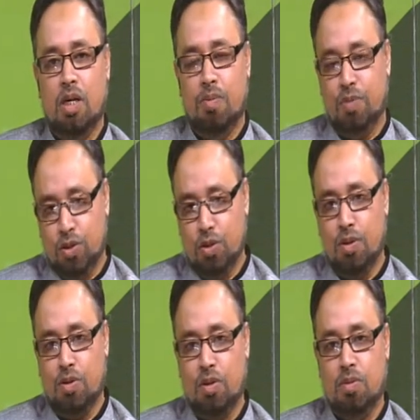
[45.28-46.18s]
বিশ্বনবী
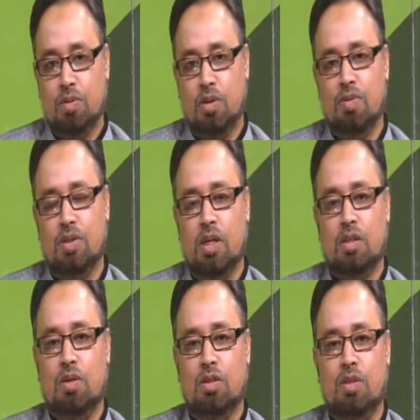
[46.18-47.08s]
করিম সাল্লাহ
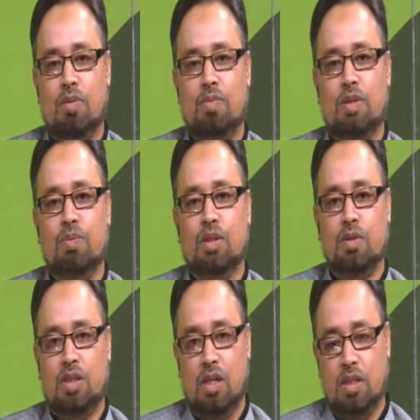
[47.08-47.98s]
হজরত মোহাম্মদ মুস্তফা
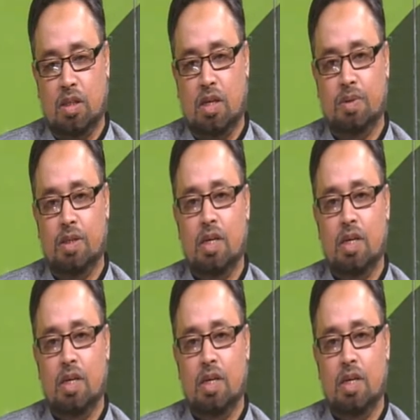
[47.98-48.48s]
সাল্লাহ সাল্লামের